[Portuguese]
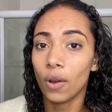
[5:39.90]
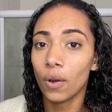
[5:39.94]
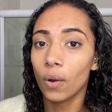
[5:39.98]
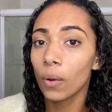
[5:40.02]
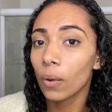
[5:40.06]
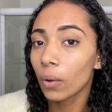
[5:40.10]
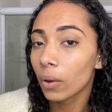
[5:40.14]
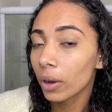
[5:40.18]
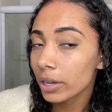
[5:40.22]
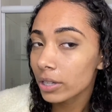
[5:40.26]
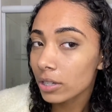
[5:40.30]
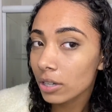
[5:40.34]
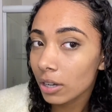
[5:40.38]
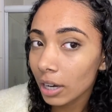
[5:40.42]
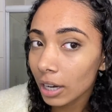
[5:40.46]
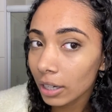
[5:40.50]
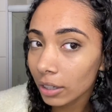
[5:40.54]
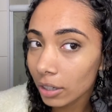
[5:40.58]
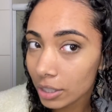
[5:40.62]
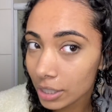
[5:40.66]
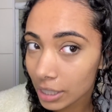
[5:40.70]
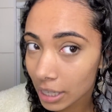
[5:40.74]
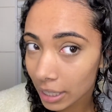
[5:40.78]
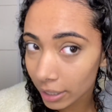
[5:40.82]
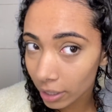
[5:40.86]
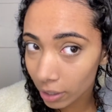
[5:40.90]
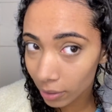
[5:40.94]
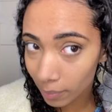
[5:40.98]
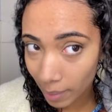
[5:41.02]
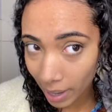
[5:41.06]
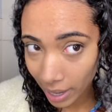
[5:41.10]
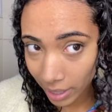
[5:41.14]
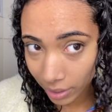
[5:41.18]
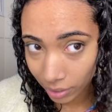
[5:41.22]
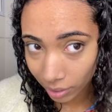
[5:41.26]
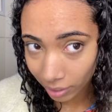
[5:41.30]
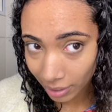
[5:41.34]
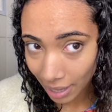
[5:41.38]
O condicionador já deu uma
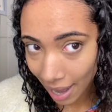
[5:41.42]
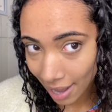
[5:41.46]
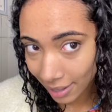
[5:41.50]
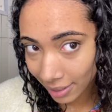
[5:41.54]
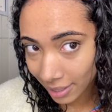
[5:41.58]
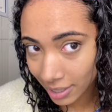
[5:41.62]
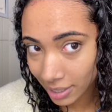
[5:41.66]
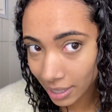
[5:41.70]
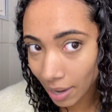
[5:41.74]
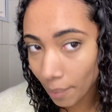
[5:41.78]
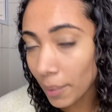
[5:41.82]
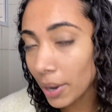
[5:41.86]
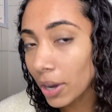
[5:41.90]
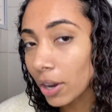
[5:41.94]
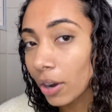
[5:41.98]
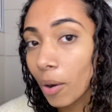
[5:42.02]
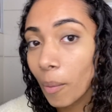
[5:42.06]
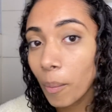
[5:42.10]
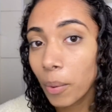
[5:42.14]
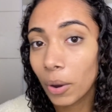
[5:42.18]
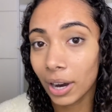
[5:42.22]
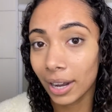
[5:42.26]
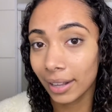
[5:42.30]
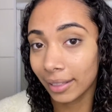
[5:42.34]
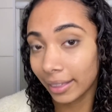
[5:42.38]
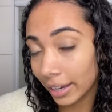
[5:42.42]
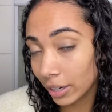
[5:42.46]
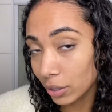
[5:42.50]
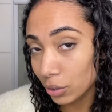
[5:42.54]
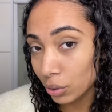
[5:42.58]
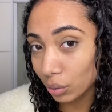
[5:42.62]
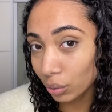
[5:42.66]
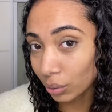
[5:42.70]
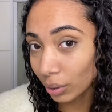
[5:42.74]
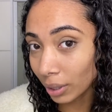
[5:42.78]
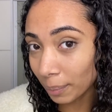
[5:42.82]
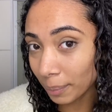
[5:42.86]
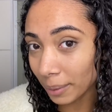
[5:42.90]
ajudada, já melhorou um pouco a
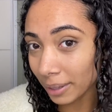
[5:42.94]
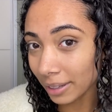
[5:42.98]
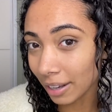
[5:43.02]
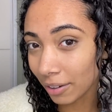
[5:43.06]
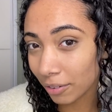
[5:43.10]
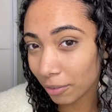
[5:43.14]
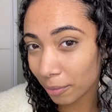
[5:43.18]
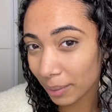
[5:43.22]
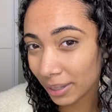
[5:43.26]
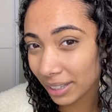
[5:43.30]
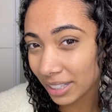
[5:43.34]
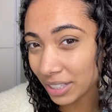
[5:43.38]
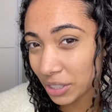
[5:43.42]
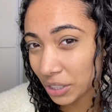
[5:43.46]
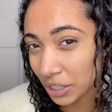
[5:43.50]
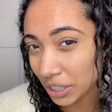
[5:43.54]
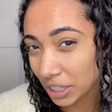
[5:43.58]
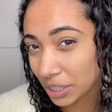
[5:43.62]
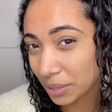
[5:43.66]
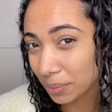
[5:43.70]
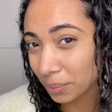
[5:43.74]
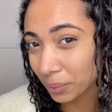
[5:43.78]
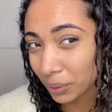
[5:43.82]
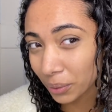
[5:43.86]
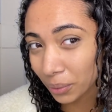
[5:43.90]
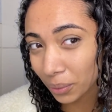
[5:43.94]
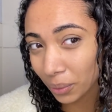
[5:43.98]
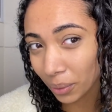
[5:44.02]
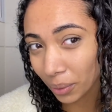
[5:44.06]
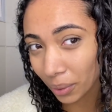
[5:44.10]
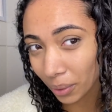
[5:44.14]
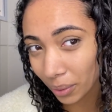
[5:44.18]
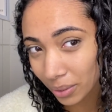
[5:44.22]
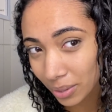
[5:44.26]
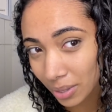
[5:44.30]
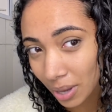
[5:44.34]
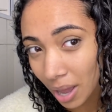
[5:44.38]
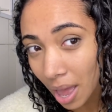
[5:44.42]
textura, porque eu tava com uma textura de muito
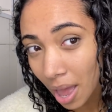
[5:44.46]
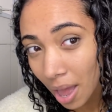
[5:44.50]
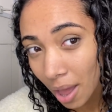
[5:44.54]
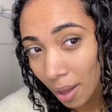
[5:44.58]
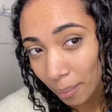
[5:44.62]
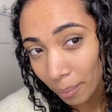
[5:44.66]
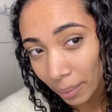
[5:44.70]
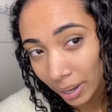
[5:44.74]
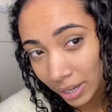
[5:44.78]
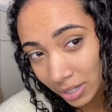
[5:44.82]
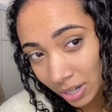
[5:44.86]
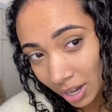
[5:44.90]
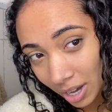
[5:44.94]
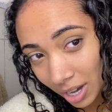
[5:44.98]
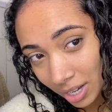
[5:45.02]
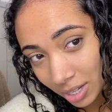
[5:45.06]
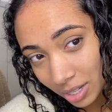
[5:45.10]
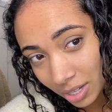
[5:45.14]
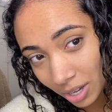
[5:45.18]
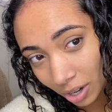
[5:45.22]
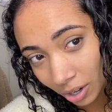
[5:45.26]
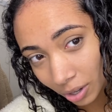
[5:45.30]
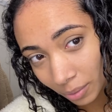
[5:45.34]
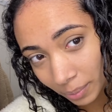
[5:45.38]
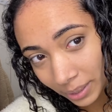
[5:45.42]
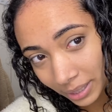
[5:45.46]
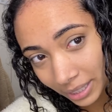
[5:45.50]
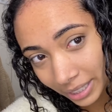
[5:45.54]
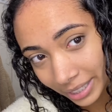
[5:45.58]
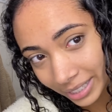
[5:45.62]
grosso. Mas olha só como que tá